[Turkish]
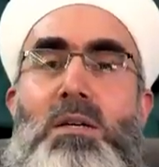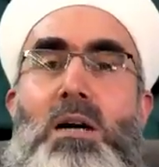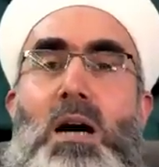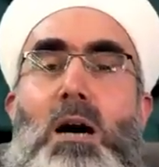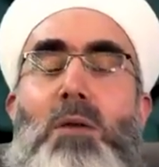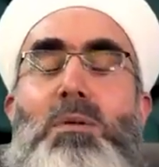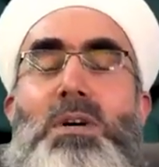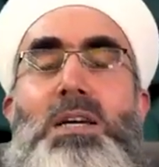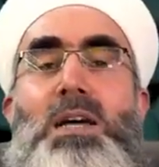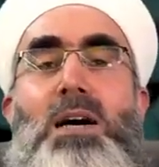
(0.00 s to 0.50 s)

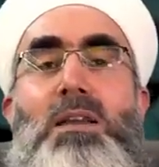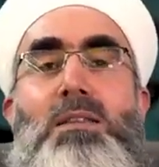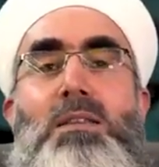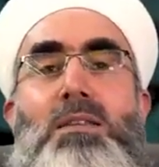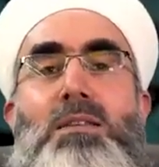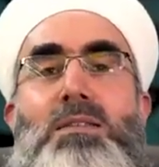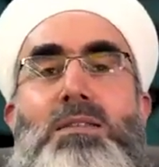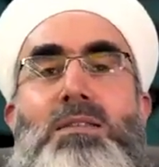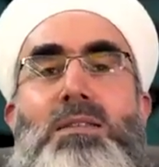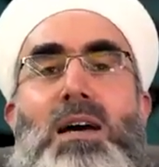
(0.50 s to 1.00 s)
Ama
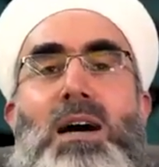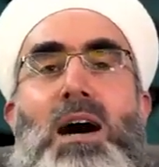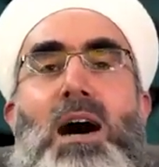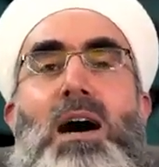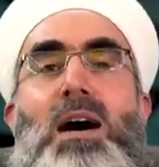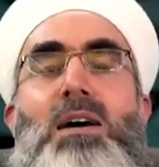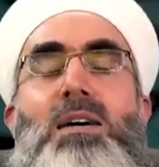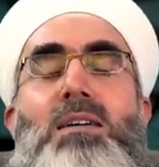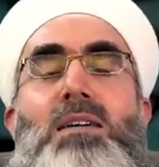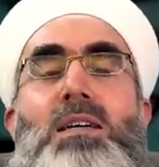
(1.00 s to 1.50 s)
yalnız
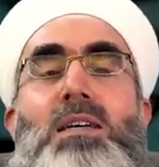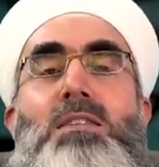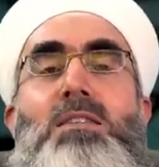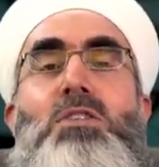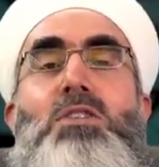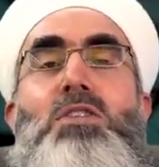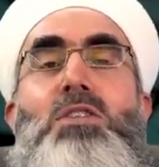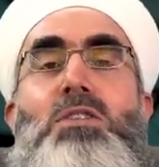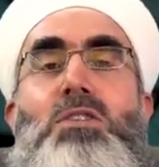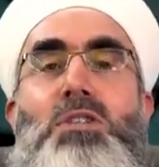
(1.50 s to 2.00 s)
ahiret için